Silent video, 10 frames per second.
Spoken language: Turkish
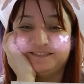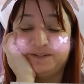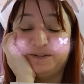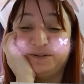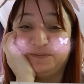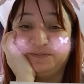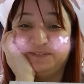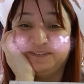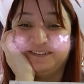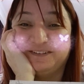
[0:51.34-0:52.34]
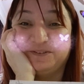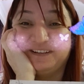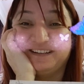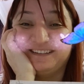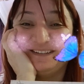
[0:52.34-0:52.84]
Öf.
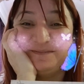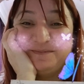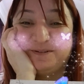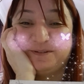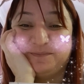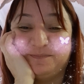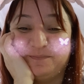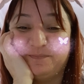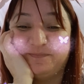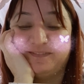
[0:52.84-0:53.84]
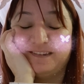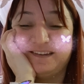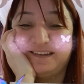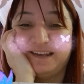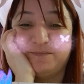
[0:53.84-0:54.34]
Odaklanamıyorum.
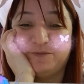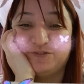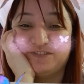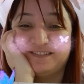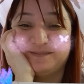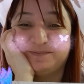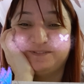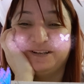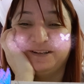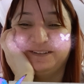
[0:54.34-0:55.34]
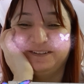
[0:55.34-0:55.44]
Emojisiz bir şey.